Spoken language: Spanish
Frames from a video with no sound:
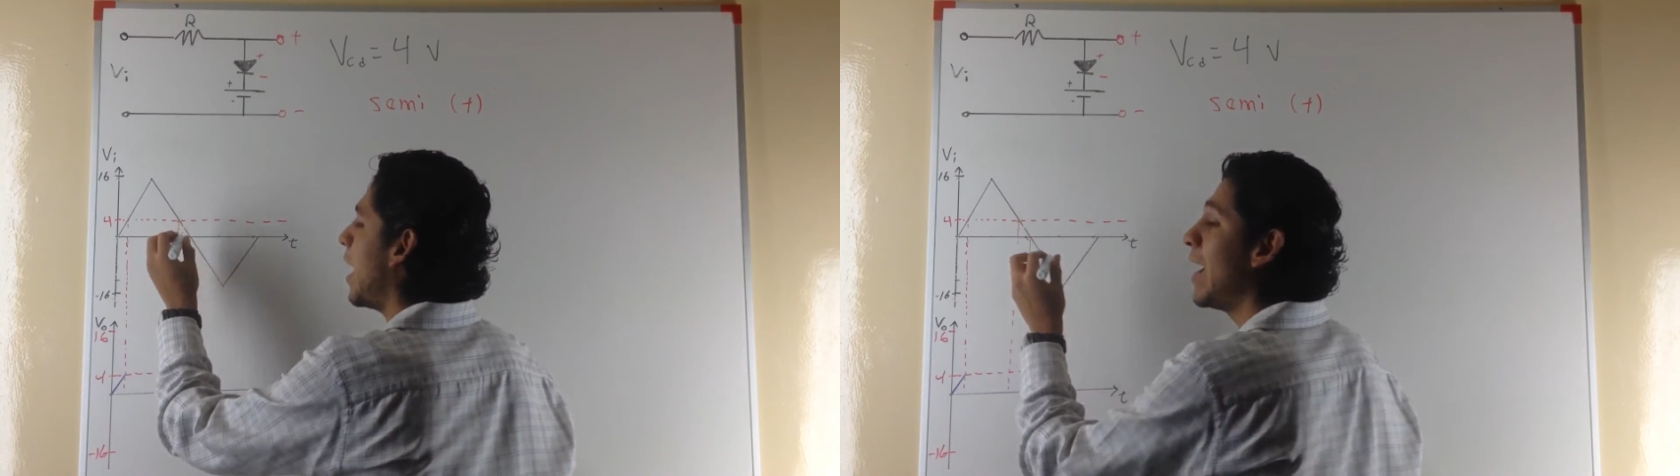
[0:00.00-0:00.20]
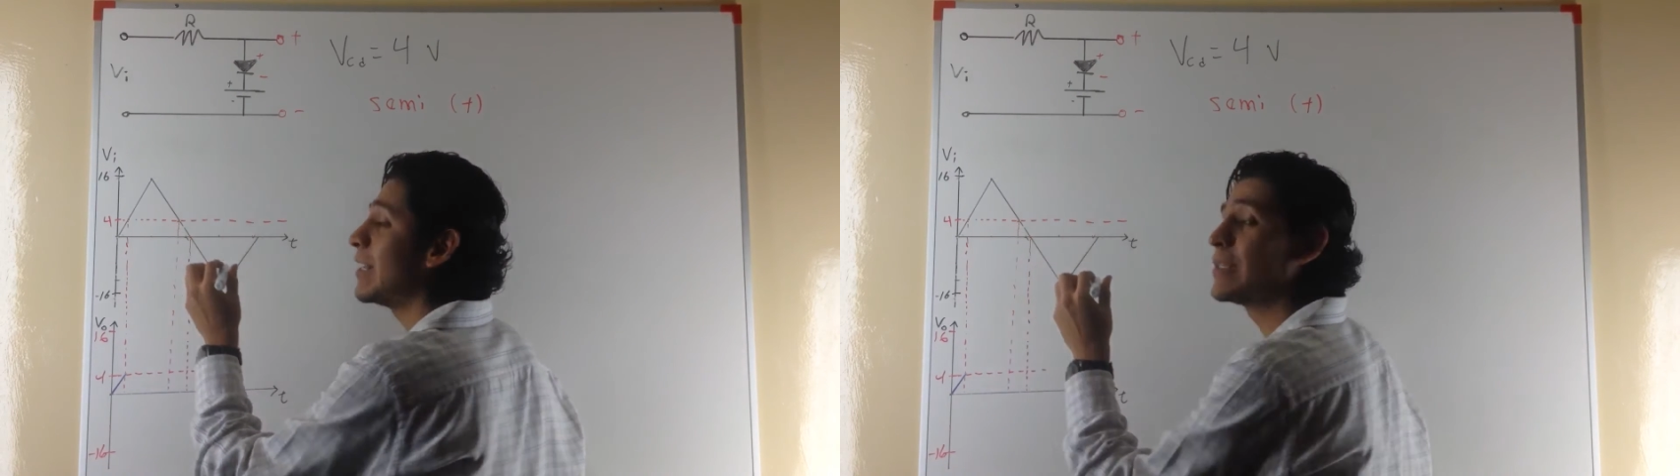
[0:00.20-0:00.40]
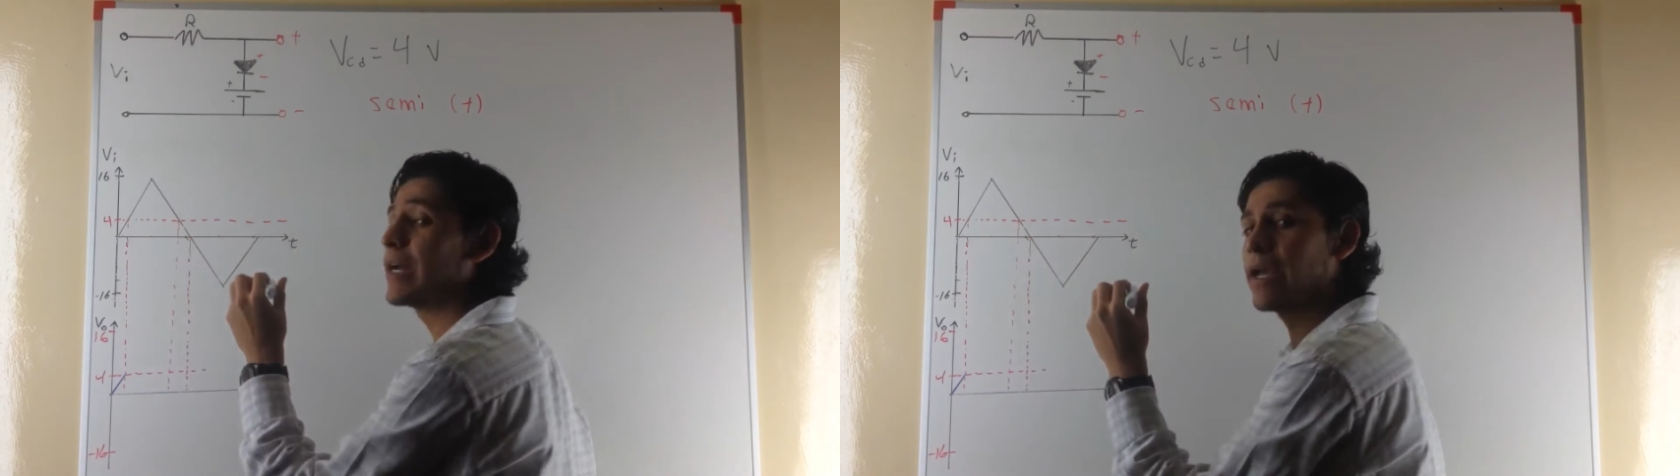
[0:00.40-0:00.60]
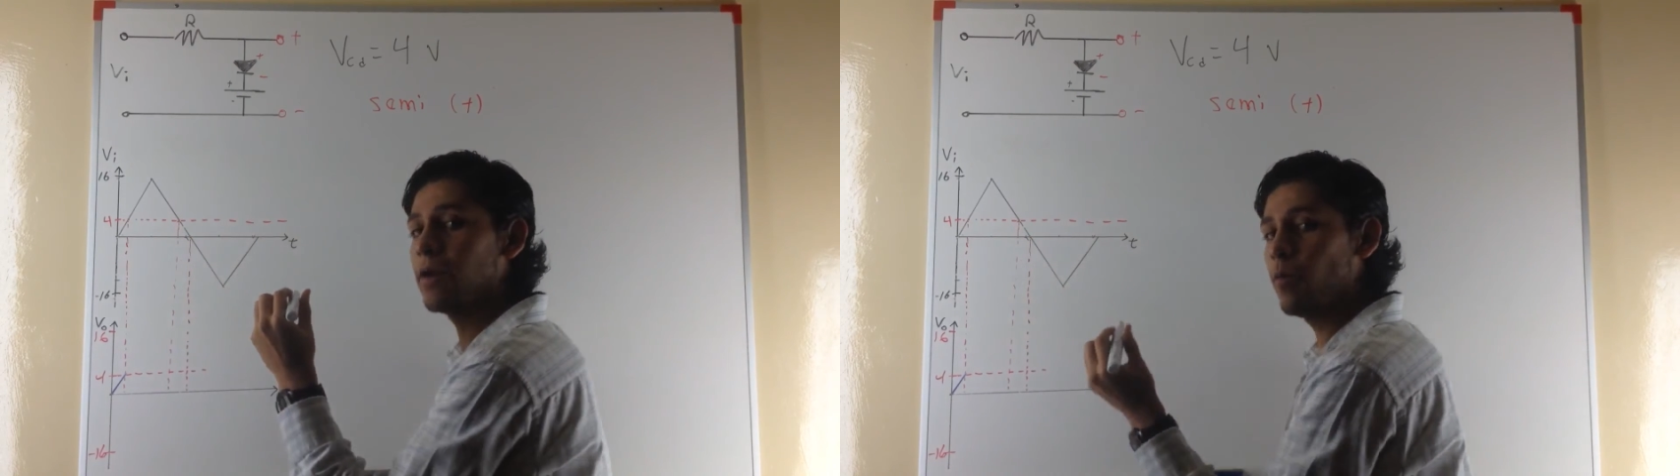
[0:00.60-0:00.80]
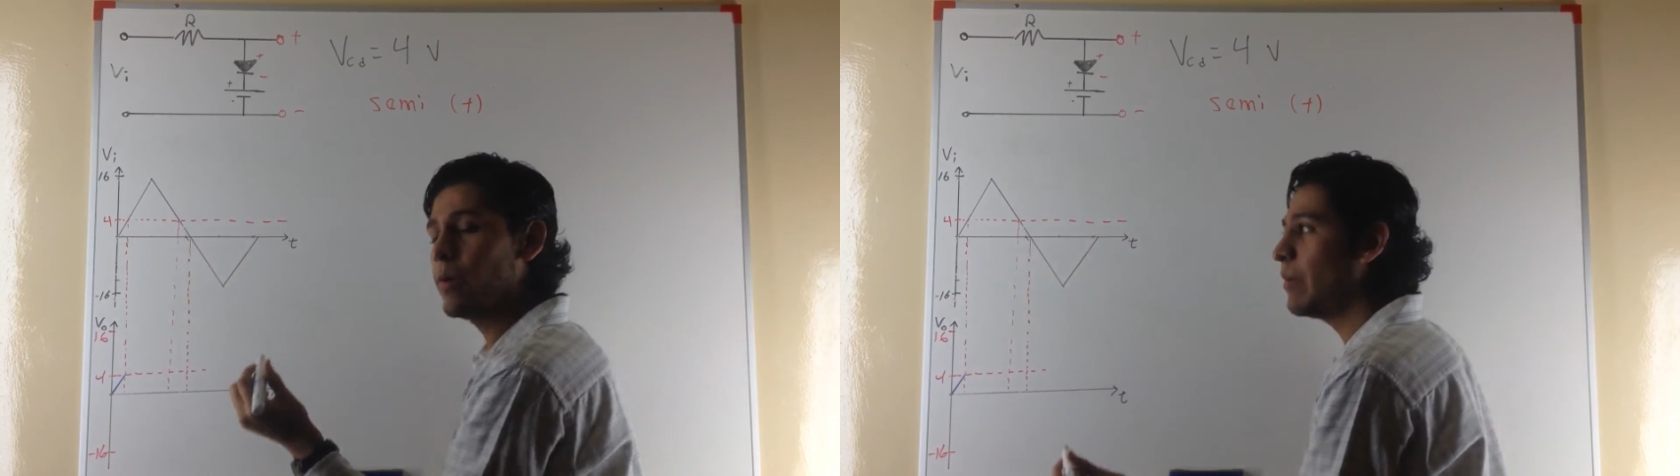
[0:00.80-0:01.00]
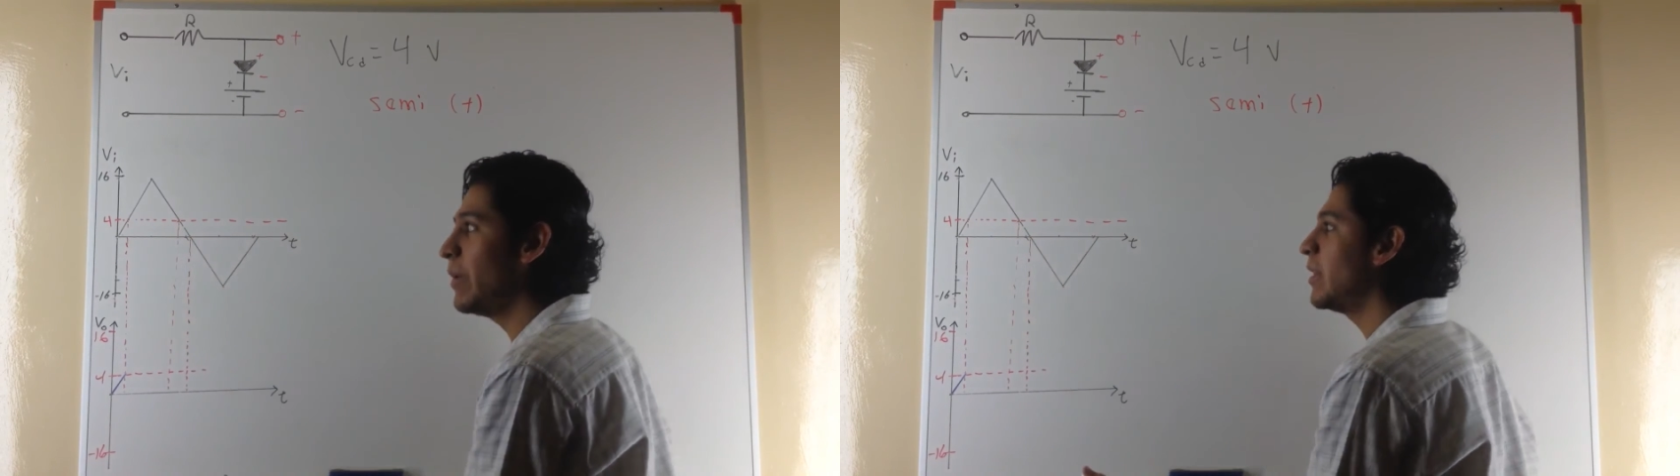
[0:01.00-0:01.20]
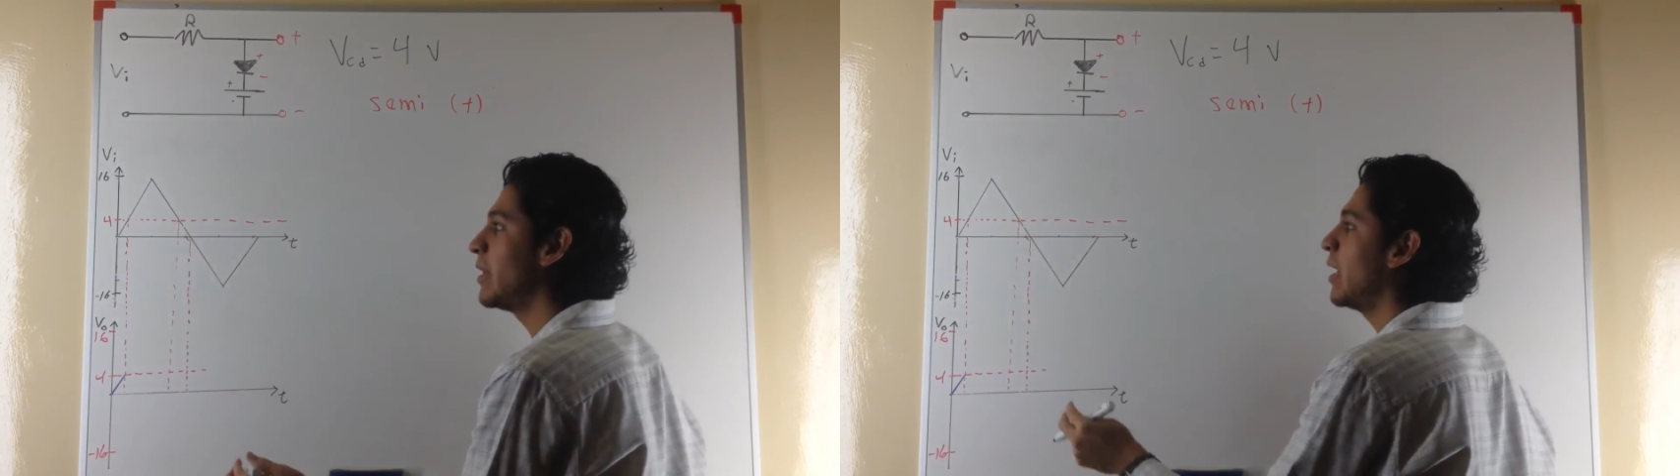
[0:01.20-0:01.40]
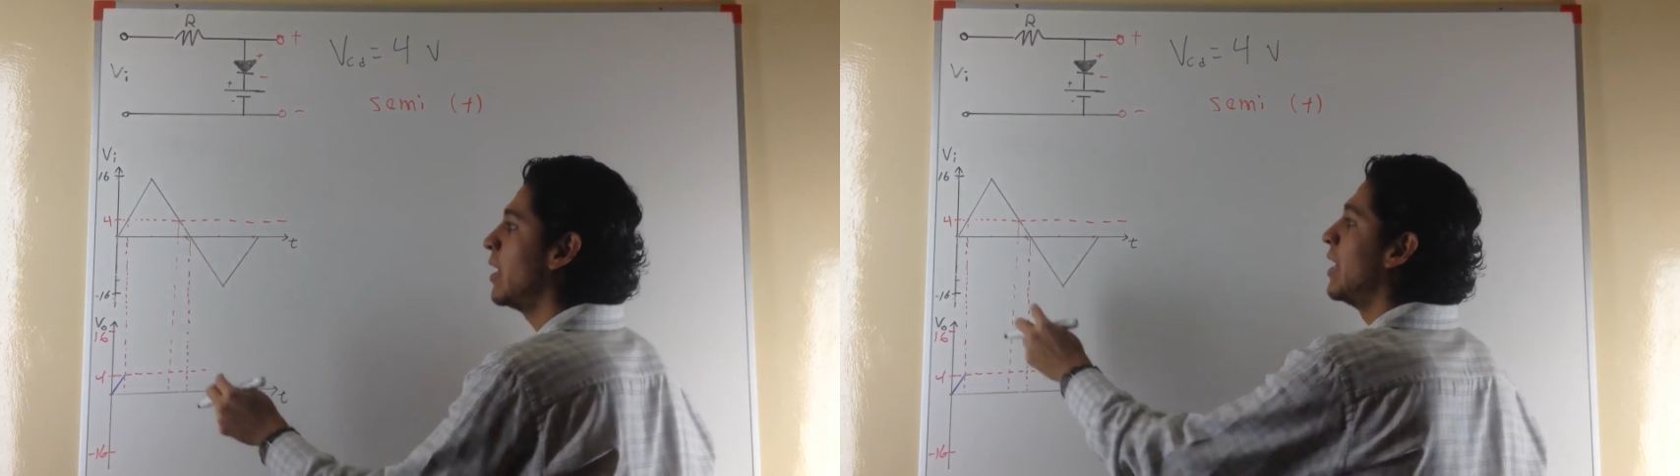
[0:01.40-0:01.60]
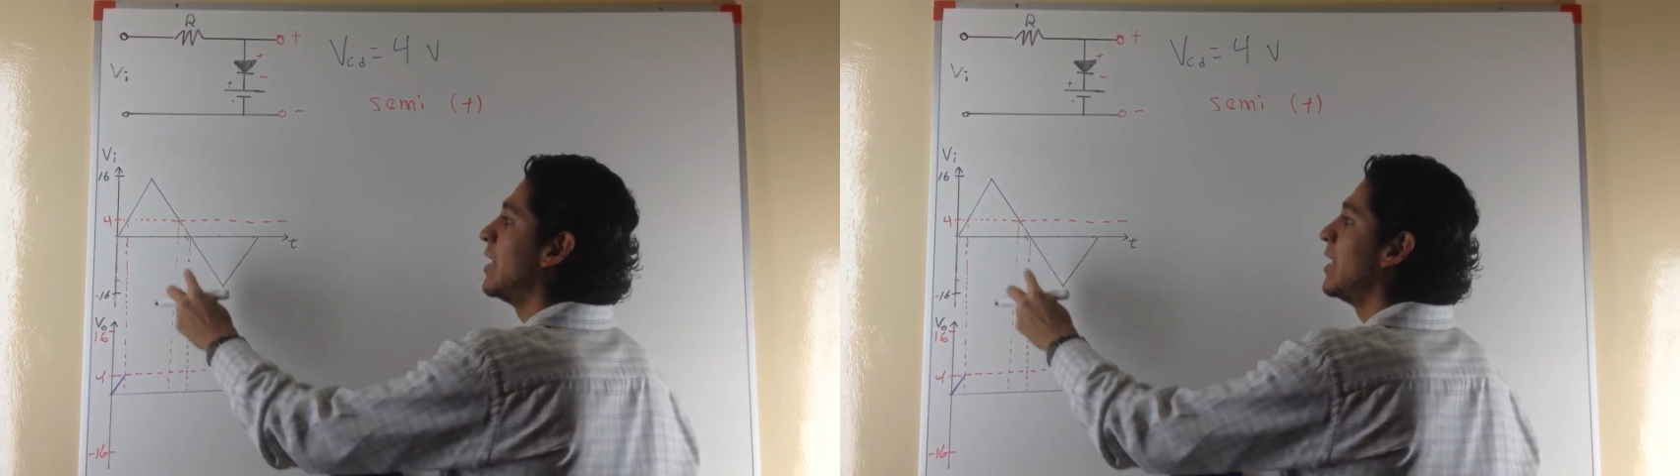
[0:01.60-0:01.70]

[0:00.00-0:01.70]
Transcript: hasta que nuevamente